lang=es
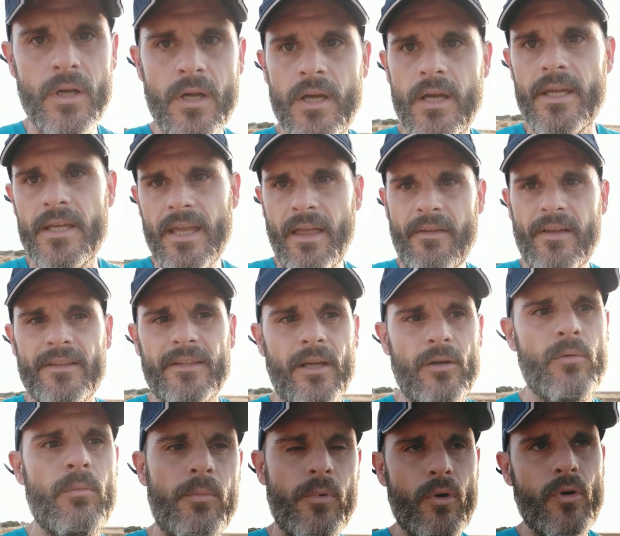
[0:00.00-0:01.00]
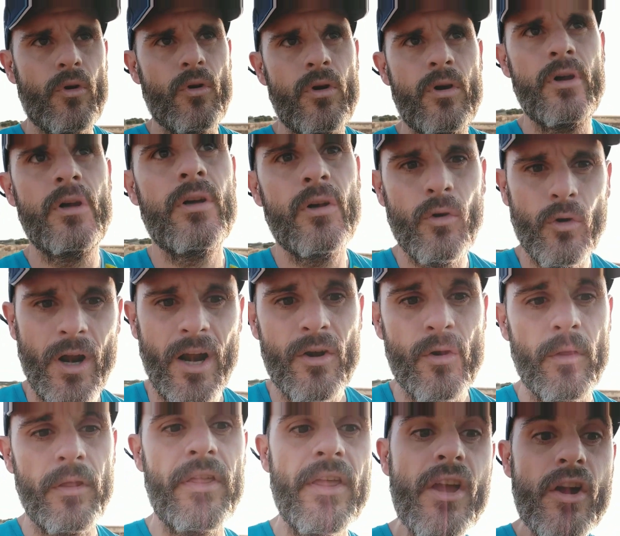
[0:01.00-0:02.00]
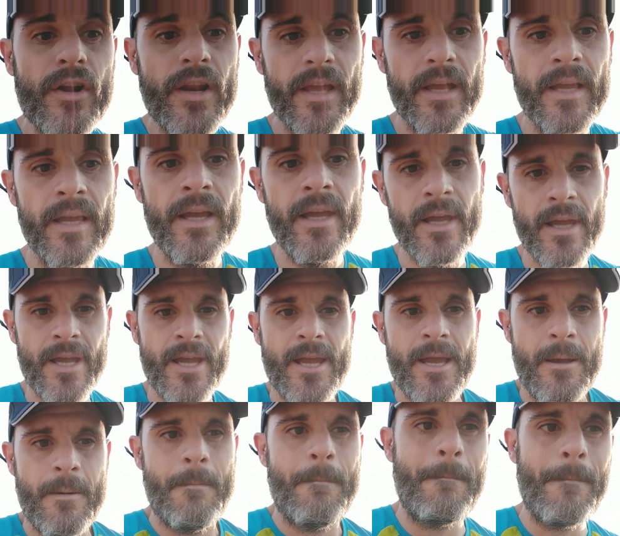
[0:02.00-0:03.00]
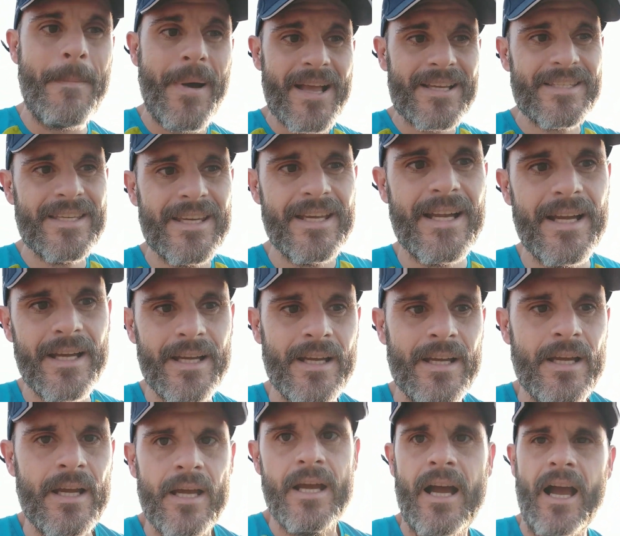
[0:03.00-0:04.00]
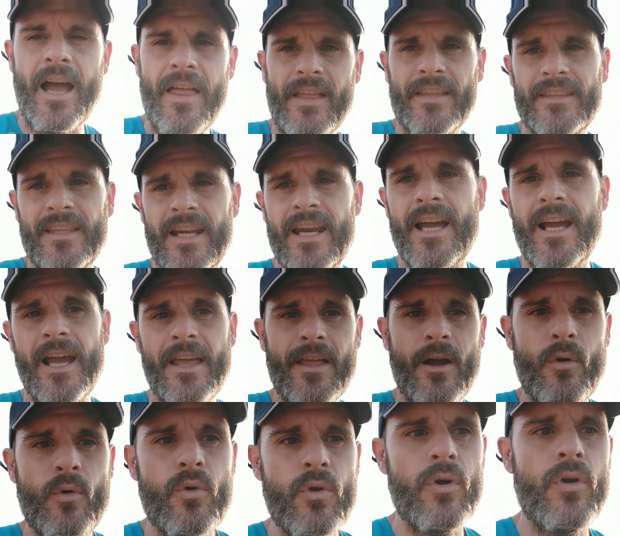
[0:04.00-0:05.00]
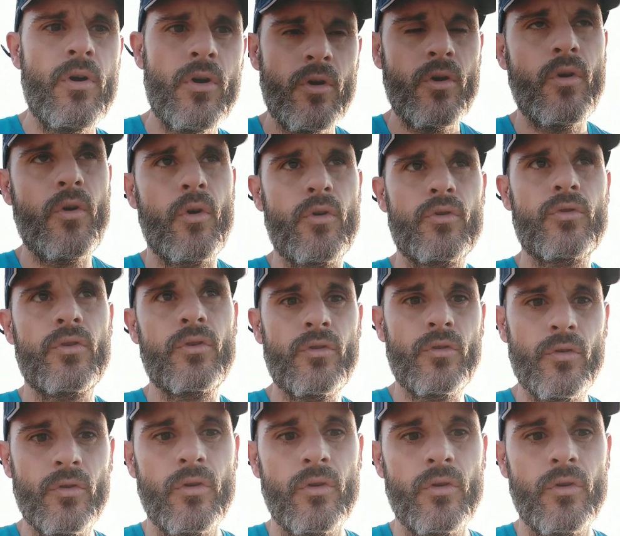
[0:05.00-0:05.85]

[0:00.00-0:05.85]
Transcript: y adaptar un poco con las nociones básicas, adaptarlas cada uno con,